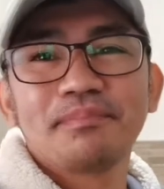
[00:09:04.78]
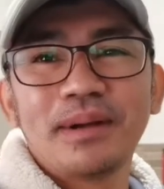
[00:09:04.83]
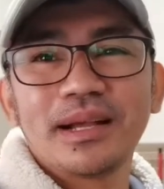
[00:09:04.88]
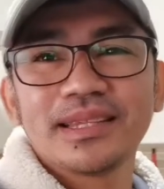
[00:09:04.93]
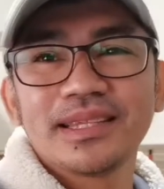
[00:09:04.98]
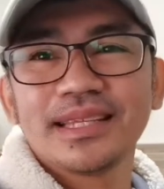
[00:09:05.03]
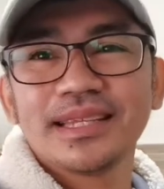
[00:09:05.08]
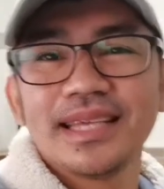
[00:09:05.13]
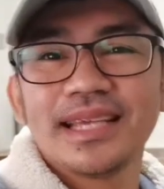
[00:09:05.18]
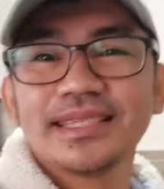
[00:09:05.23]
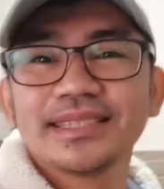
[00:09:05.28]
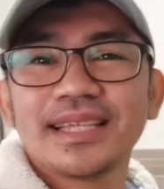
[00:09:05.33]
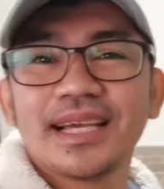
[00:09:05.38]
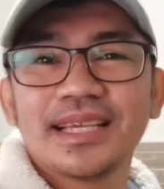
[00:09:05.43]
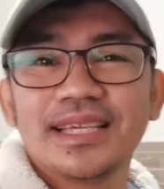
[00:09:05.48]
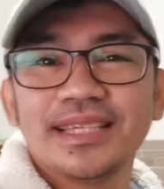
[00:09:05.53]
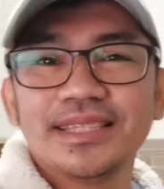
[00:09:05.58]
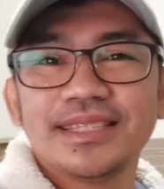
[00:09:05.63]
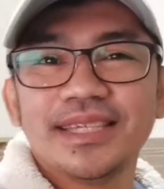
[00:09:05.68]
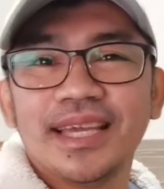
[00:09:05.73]
Pagdating sa
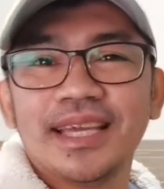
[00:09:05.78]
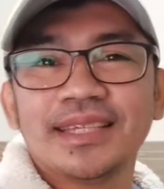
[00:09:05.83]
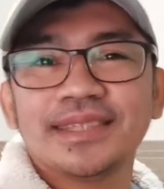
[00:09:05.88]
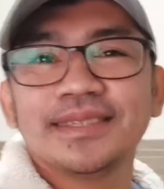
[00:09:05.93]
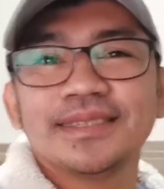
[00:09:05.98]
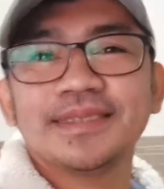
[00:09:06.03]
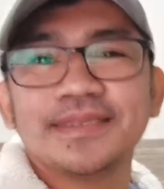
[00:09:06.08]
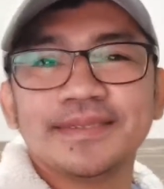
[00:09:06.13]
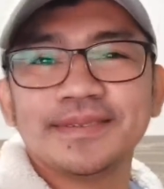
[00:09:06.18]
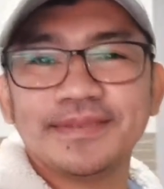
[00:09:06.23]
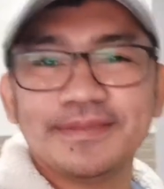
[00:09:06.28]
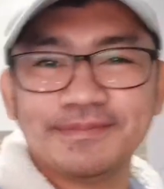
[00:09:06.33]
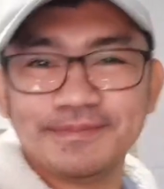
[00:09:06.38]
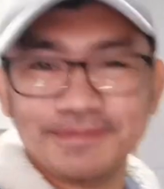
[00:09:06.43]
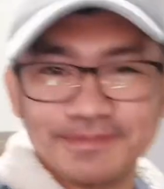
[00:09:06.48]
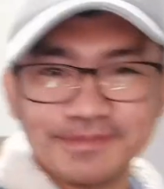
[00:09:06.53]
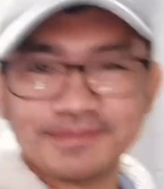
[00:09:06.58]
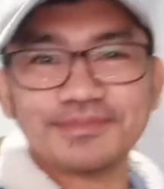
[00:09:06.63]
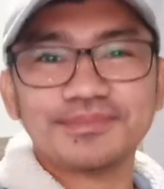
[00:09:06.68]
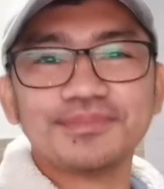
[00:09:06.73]
kitchen,
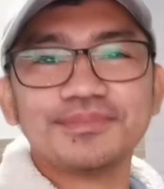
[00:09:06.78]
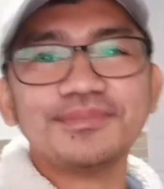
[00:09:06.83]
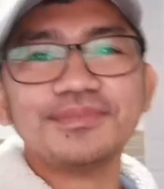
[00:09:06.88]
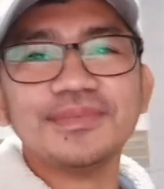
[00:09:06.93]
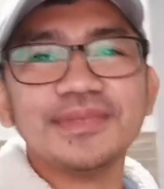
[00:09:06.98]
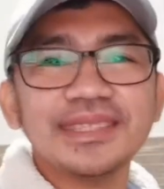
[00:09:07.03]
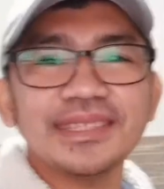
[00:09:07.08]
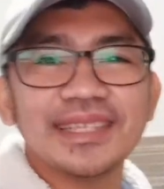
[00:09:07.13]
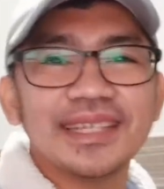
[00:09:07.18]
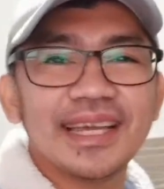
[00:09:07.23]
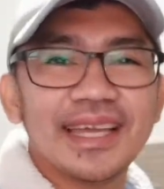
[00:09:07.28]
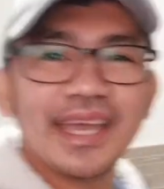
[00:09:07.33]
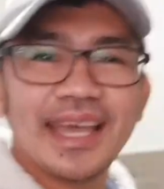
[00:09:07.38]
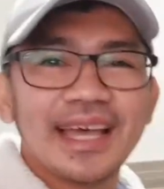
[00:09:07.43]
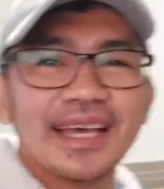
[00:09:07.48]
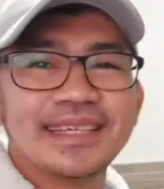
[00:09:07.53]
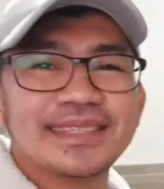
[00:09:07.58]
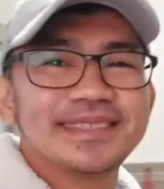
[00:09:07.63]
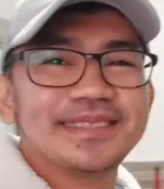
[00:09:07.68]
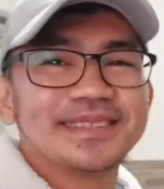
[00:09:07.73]

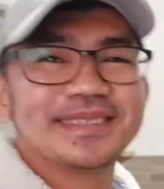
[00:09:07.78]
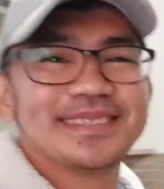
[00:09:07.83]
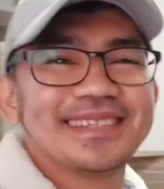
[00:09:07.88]
ayan.